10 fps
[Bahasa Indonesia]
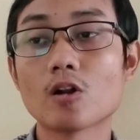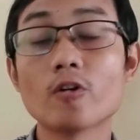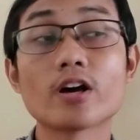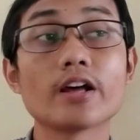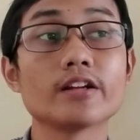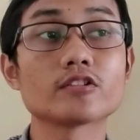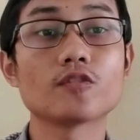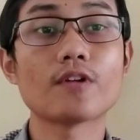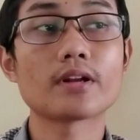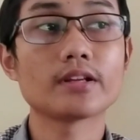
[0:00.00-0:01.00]
kalau yang lainnya
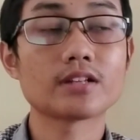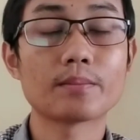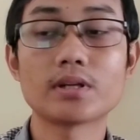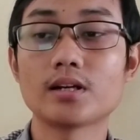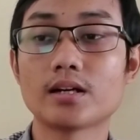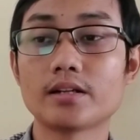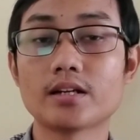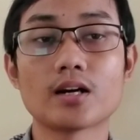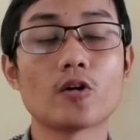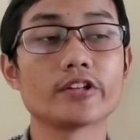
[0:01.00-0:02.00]
so far ya sama dengan
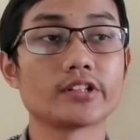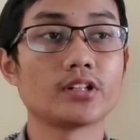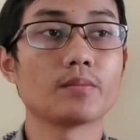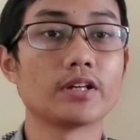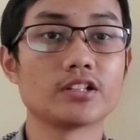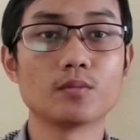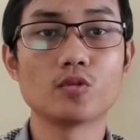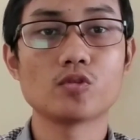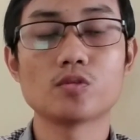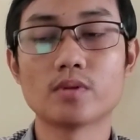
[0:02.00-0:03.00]
yang OSN lah baca
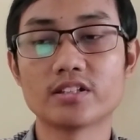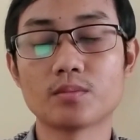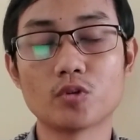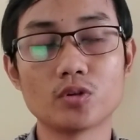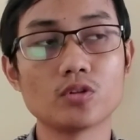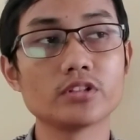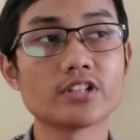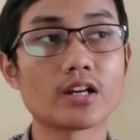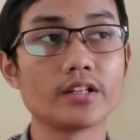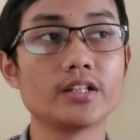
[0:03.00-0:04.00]
buku baca modul
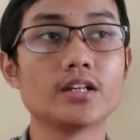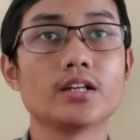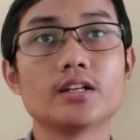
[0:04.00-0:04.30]
cari